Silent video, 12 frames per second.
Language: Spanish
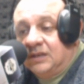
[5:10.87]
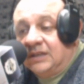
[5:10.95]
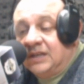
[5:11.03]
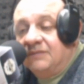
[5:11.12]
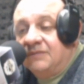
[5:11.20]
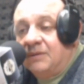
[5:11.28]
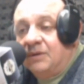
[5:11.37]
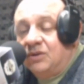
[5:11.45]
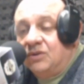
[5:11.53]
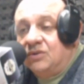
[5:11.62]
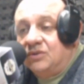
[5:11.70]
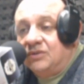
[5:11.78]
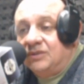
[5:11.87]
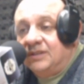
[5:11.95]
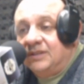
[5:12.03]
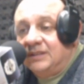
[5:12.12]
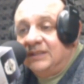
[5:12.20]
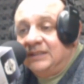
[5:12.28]
René Favaloro
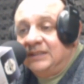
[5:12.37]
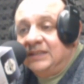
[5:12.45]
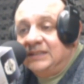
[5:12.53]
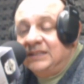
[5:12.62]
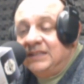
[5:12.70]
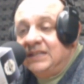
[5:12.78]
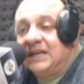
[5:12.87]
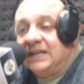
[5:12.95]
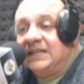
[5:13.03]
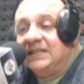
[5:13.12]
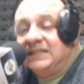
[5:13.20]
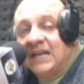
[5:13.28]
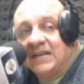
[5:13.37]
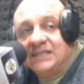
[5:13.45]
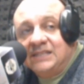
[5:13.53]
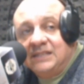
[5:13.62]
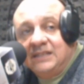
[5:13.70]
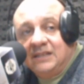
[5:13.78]
decidía
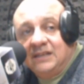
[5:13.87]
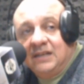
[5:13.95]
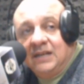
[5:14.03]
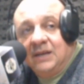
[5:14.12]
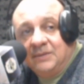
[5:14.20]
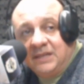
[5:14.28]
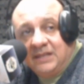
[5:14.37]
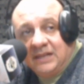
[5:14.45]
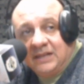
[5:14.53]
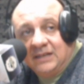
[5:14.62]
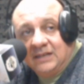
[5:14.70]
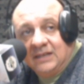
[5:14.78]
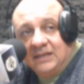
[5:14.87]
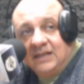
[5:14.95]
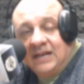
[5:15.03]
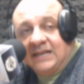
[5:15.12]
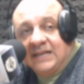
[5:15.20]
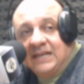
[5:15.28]
quitarse la vida,
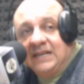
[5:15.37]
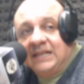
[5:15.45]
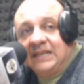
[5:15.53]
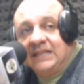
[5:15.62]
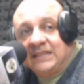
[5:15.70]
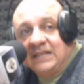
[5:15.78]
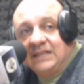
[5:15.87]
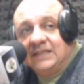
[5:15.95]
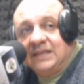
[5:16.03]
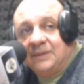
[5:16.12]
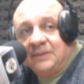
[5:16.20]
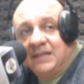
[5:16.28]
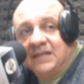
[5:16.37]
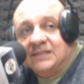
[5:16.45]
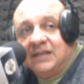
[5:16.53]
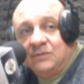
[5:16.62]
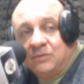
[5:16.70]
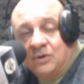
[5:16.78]
aquel que tantas vidas
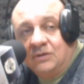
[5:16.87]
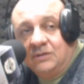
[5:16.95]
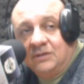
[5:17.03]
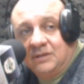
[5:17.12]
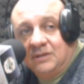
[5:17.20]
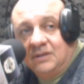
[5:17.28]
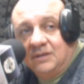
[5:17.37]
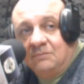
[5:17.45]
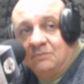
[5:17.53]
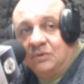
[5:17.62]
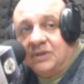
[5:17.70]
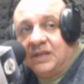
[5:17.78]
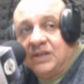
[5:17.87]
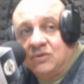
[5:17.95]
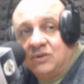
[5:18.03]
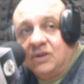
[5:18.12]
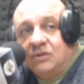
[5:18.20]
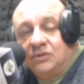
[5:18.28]
salvó porque
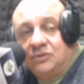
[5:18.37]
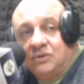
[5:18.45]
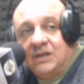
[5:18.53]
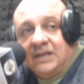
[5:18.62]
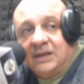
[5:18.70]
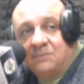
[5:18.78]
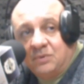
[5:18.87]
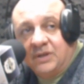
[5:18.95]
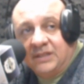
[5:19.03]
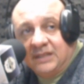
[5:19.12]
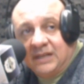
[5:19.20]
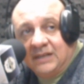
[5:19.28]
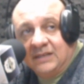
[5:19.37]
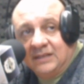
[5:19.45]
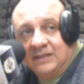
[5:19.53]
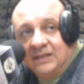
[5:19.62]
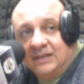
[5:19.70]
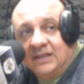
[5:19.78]
no encontró la respuesta,
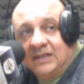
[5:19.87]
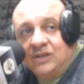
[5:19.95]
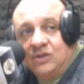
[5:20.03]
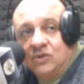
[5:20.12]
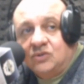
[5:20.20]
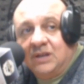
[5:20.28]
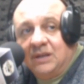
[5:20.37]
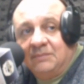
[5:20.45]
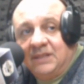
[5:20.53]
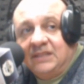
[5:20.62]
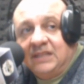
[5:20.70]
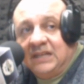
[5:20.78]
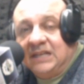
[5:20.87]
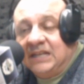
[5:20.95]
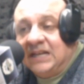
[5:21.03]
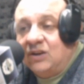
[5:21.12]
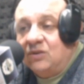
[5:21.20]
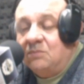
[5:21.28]
que no solamente le
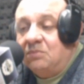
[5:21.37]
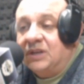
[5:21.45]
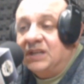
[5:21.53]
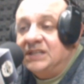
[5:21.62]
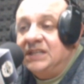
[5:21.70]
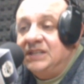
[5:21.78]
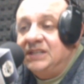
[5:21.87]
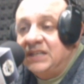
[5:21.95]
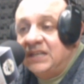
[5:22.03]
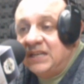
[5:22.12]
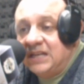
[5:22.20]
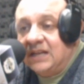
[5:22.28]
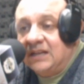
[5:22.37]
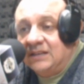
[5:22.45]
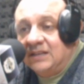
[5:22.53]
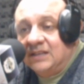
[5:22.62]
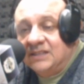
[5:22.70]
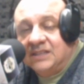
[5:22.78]
negaron porque ni
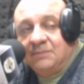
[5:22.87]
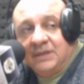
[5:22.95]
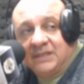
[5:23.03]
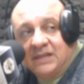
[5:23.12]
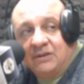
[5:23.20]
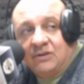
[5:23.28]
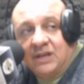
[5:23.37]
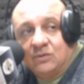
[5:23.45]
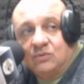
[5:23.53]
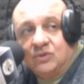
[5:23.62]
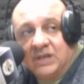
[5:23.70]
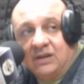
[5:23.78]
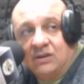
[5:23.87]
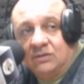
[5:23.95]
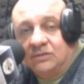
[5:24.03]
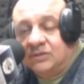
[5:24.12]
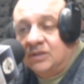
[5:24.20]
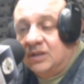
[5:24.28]
siquiera se prestaron a
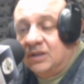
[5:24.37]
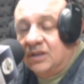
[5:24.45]
escucharlos,